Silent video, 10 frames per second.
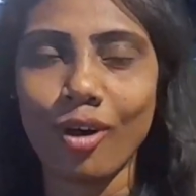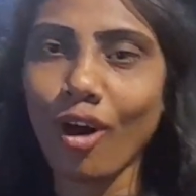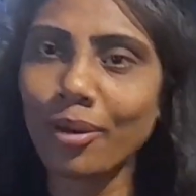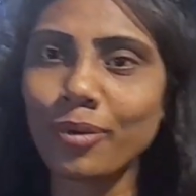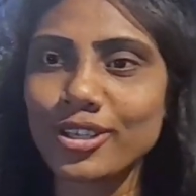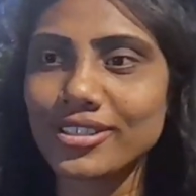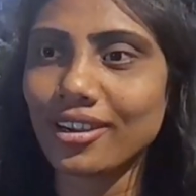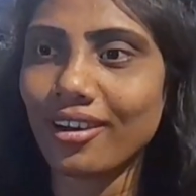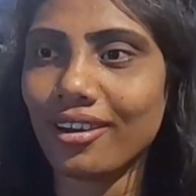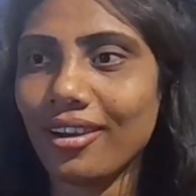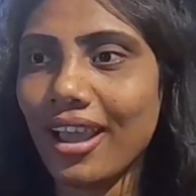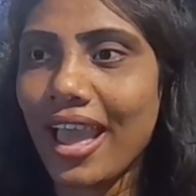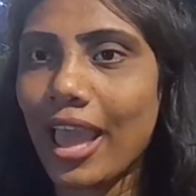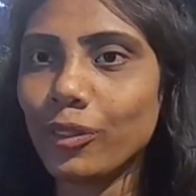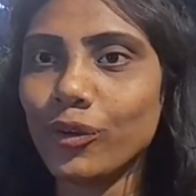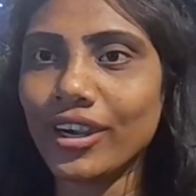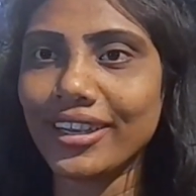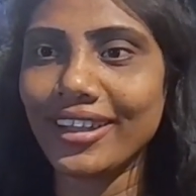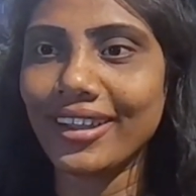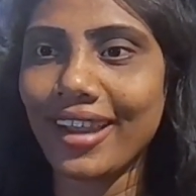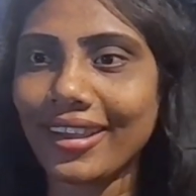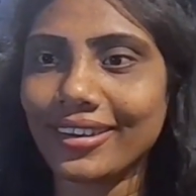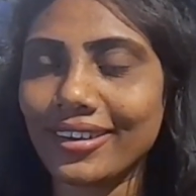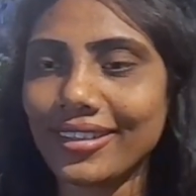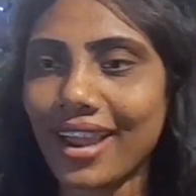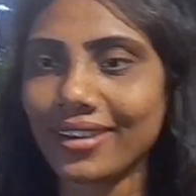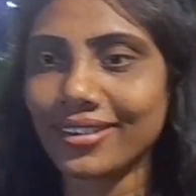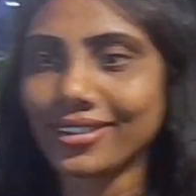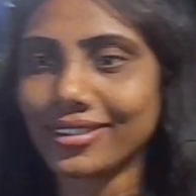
ఆల్మోస్ట్ ఎందు అంటే లైక్ దట్